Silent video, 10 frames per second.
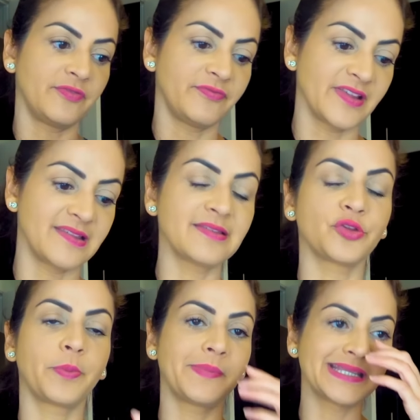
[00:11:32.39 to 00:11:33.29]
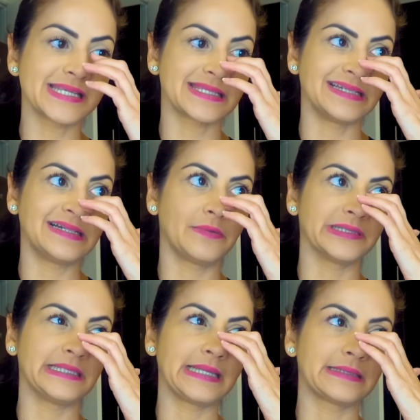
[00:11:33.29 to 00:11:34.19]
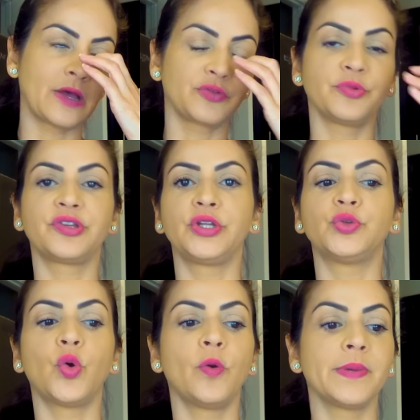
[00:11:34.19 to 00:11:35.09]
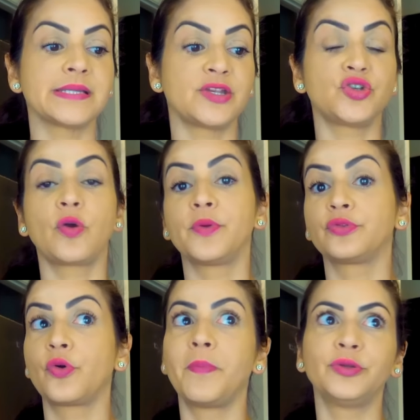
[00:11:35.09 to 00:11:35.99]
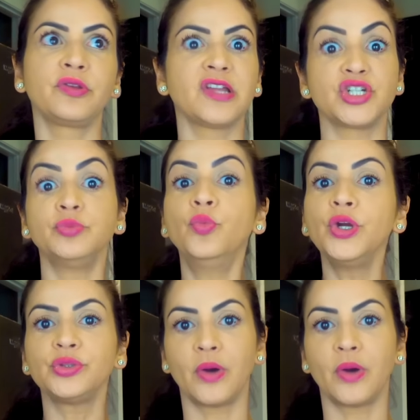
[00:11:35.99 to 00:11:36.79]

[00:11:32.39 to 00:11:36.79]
fazer essa suplementação, a detectar os meus sintomas, a gente começou com uma dosagem muito